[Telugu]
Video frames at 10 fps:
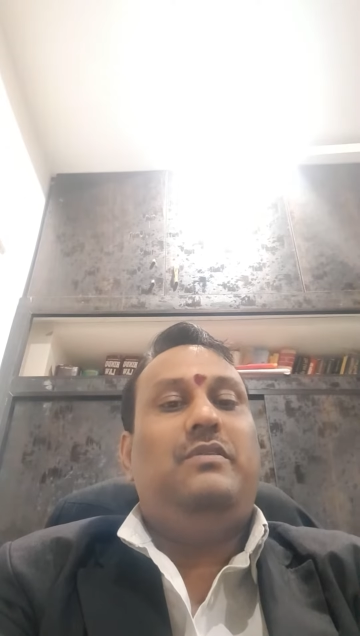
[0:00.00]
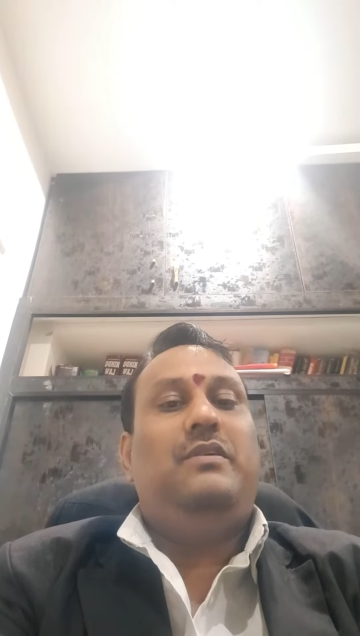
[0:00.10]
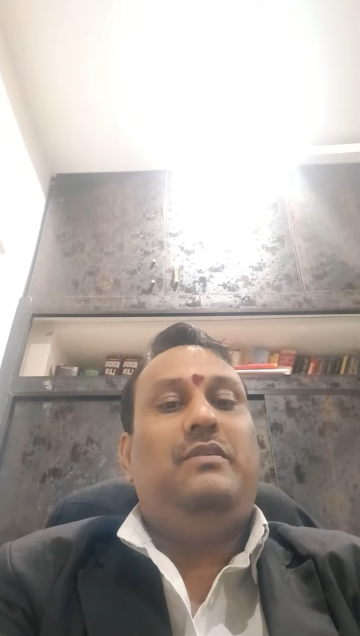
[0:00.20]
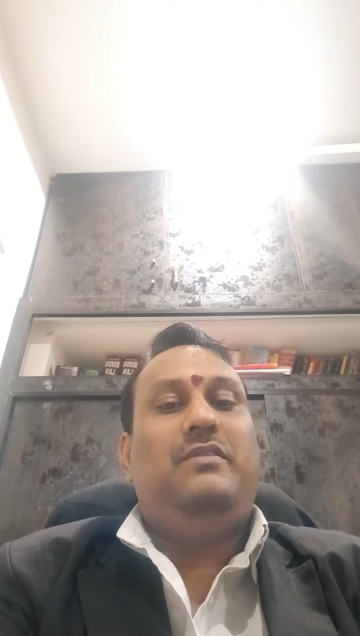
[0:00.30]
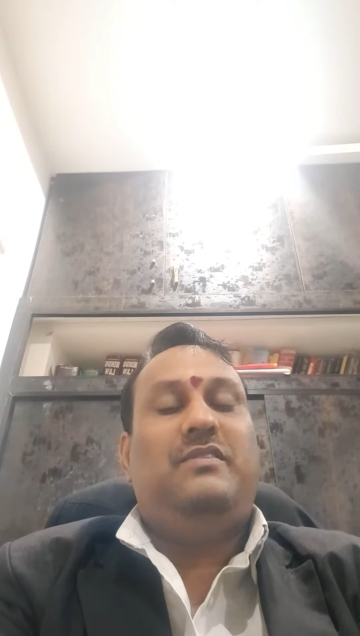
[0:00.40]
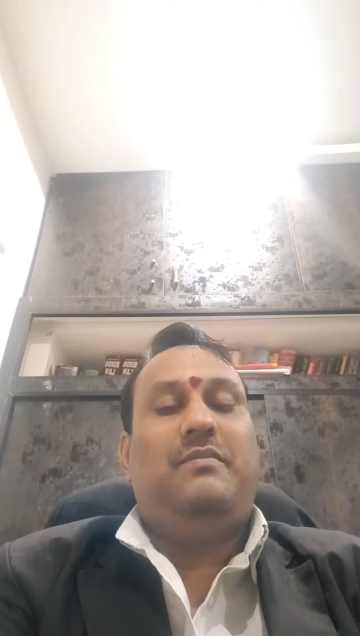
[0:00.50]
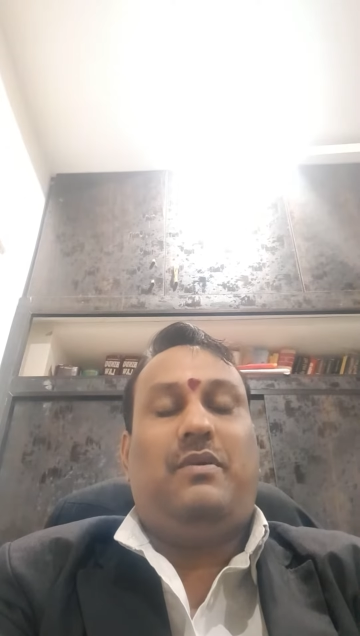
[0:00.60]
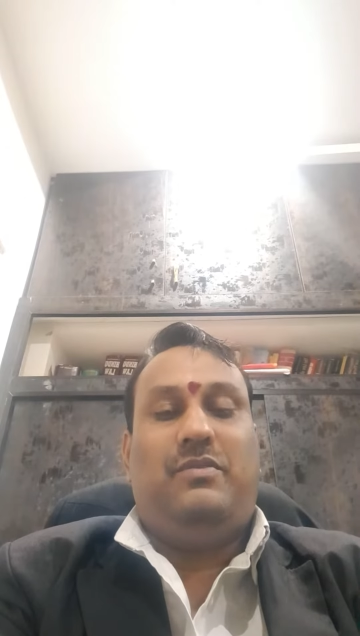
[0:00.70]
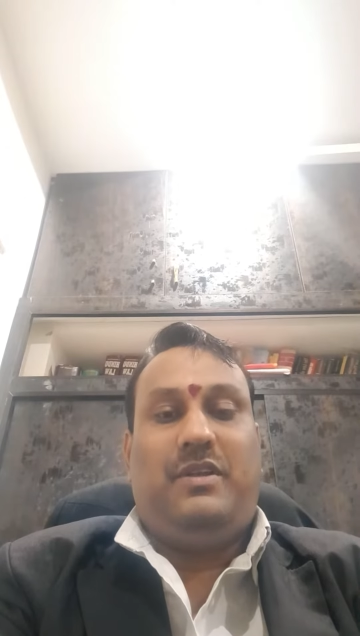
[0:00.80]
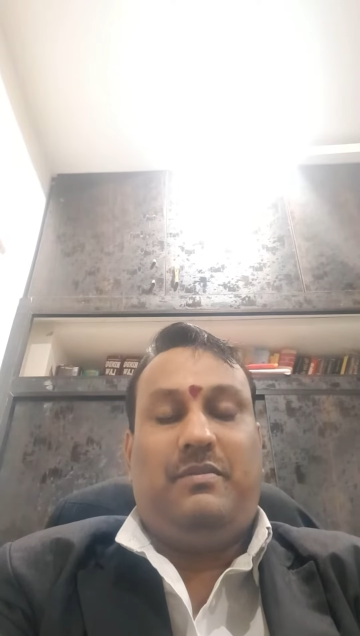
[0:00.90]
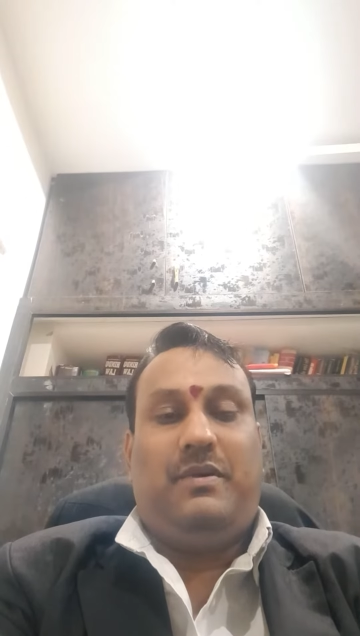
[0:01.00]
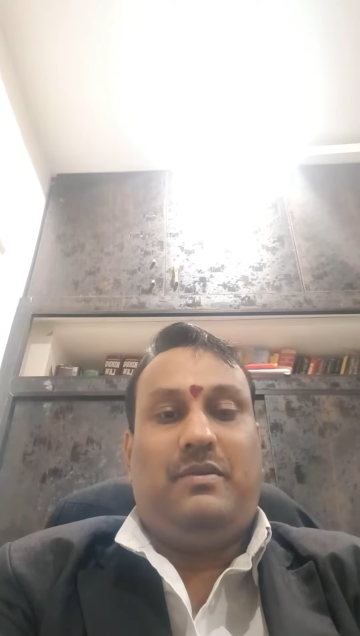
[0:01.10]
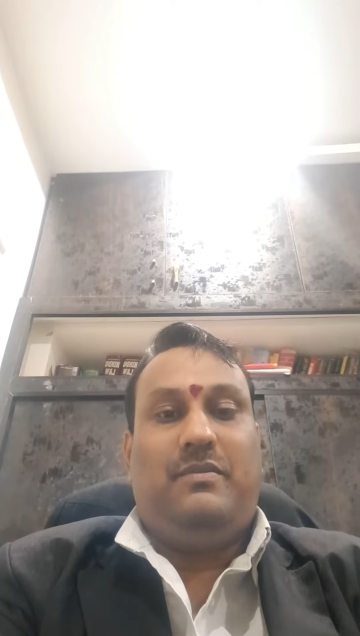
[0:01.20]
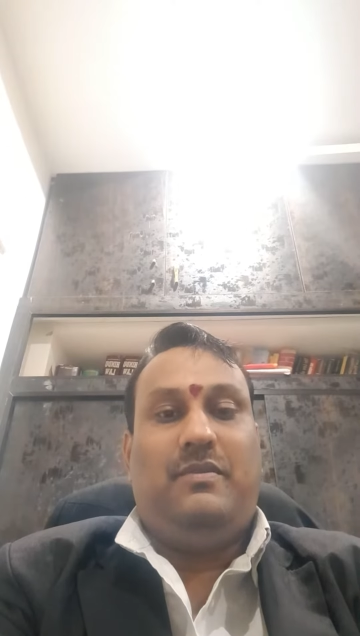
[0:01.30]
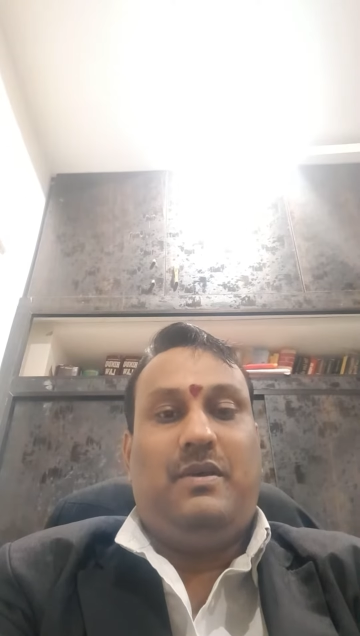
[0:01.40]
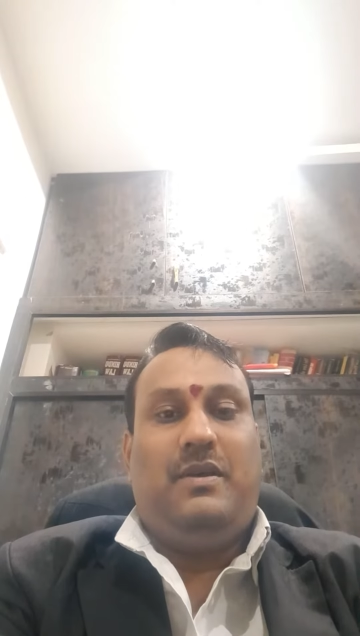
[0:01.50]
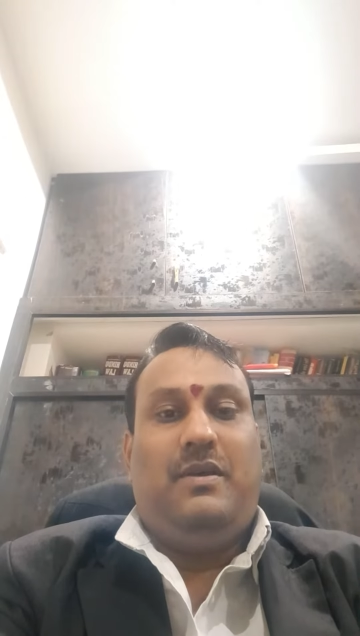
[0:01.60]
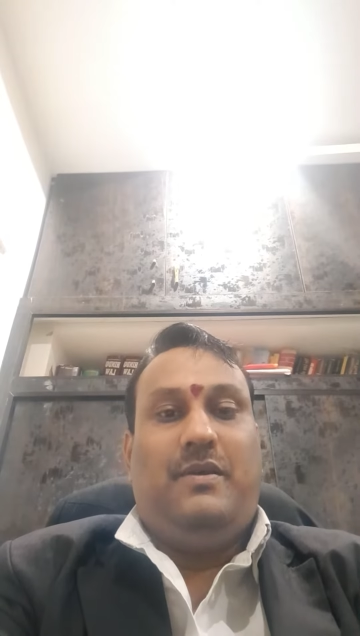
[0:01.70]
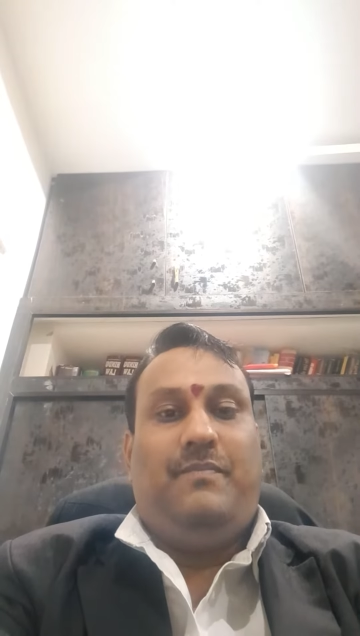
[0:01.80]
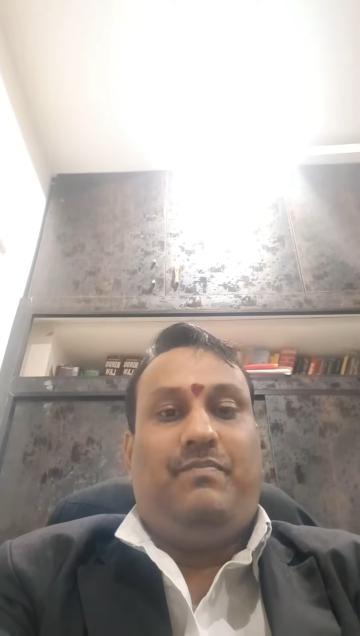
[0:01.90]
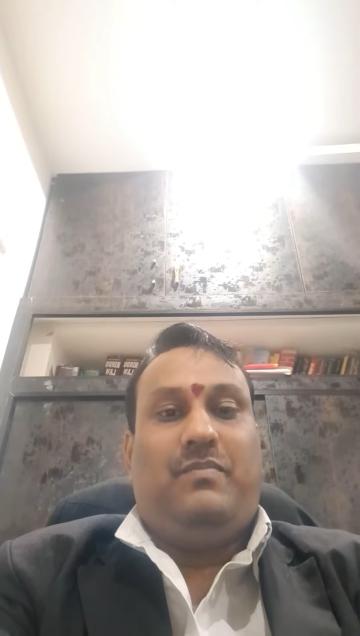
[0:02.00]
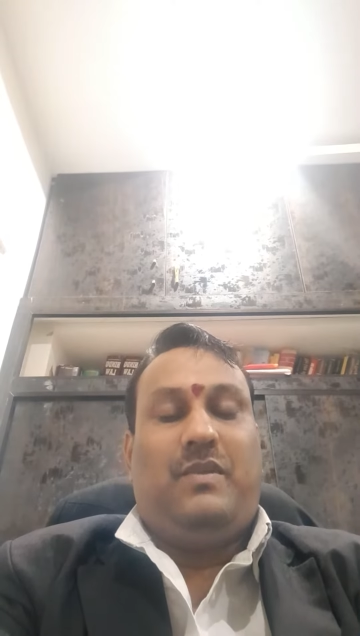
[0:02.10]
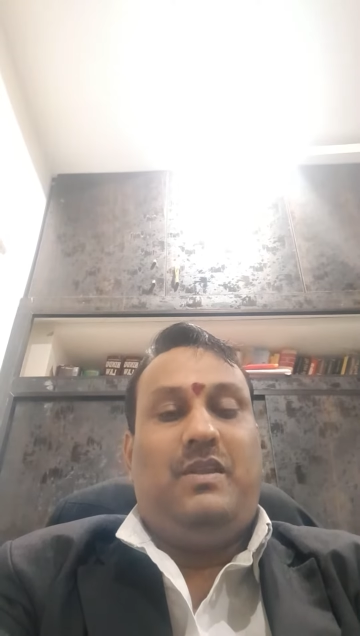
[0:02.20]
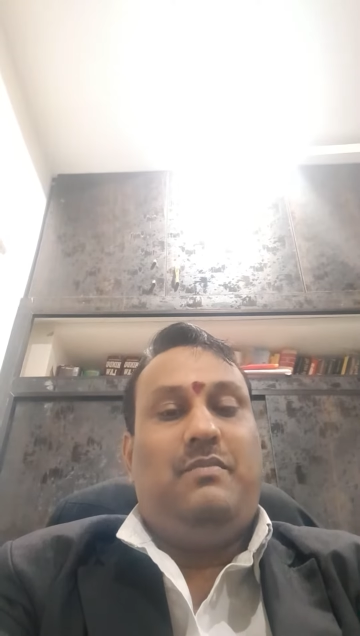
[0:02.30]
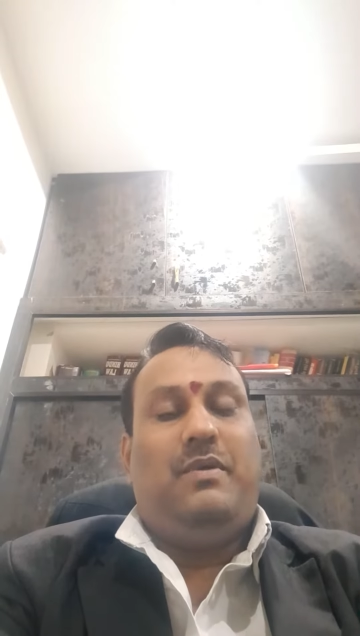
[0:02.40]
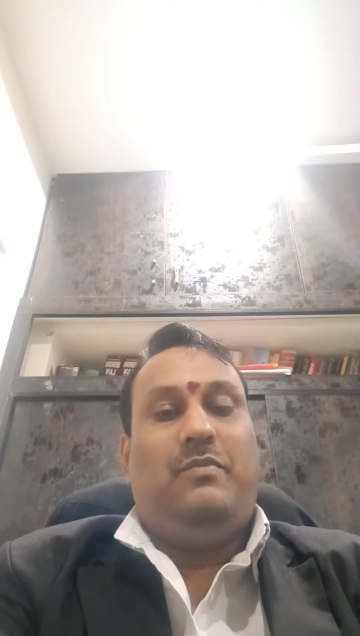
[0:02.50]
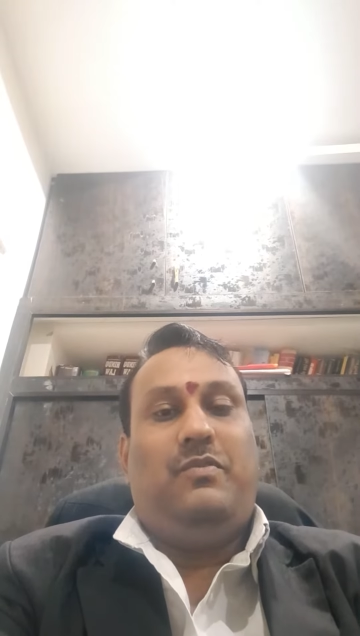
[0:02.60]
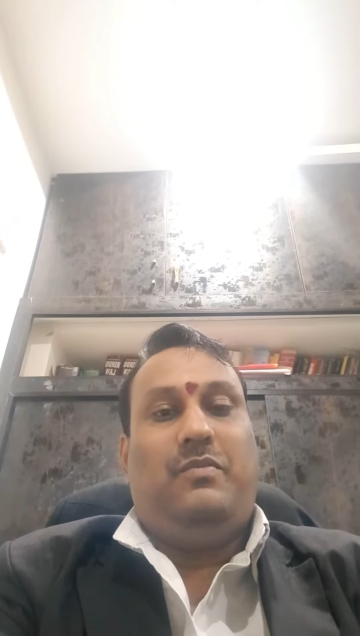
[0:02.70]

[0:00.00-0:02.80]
ఇల్లు ఇస్తే బాగుంటుంది మాకు ఇది మేము